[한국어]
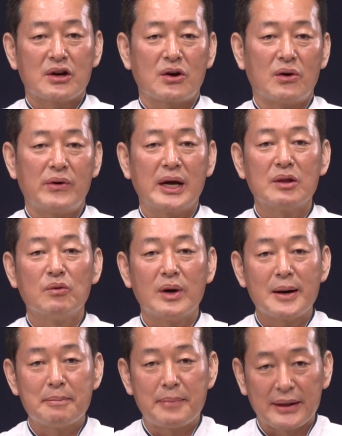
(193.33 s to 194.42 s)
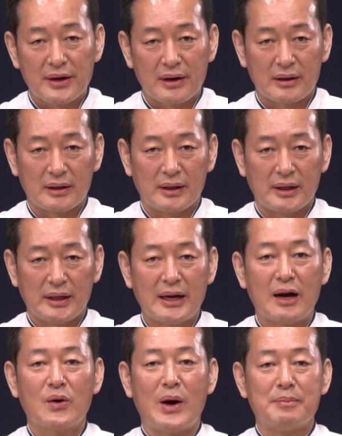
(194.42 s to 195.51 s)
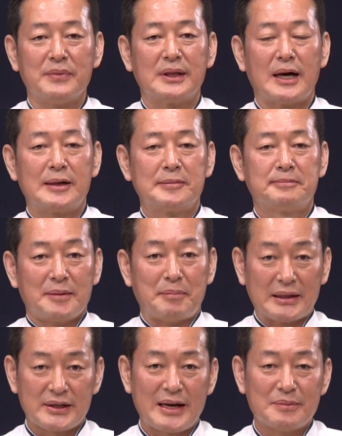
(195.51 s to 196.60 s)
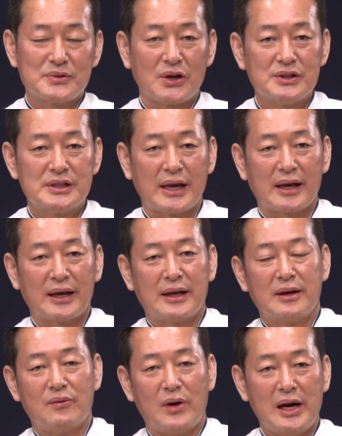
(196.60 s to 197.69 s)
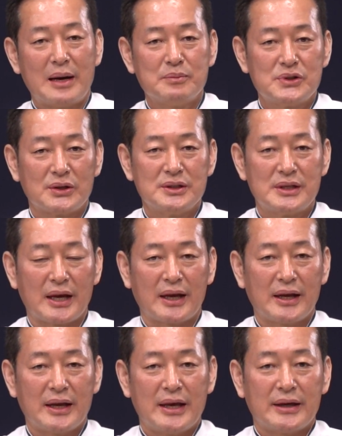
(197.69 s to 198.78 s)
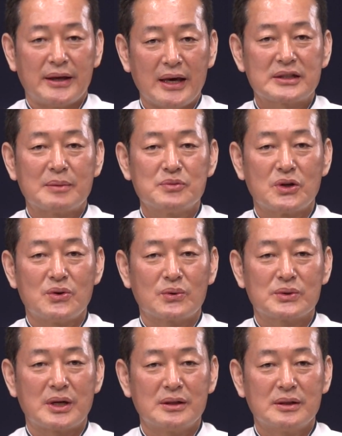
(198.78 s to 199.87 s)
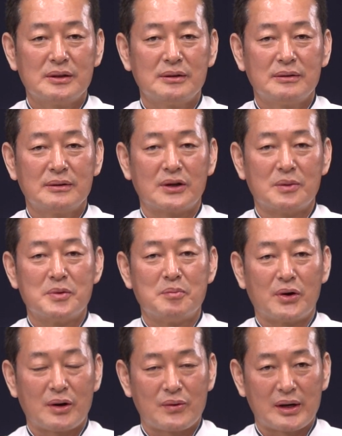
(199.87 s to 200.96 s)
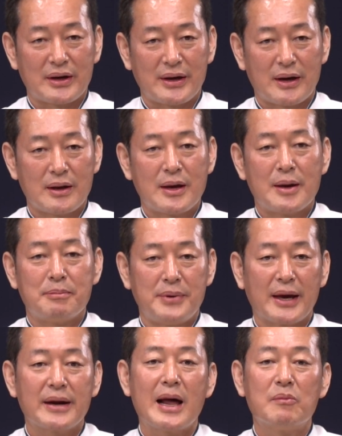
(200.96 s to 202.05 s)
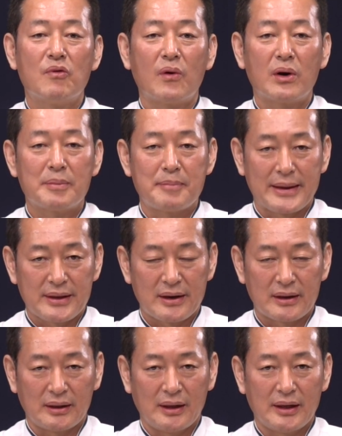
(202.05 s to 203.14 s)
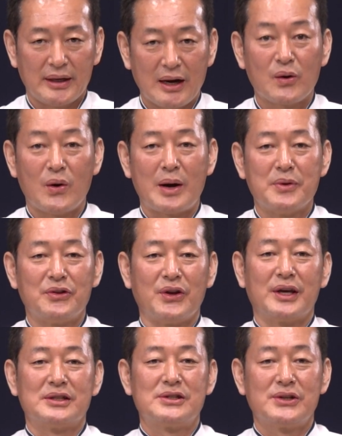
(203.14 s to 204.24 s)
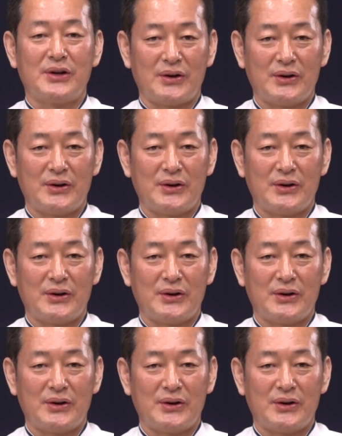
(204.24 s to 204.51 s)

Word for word: Korean War Veteran이라고 합니다. 베트남 전쟁, 월남 전쟁의 참전용사는 그러면 뭐라고 할까요? Vietnam War Veteran이라고 하면 되겠지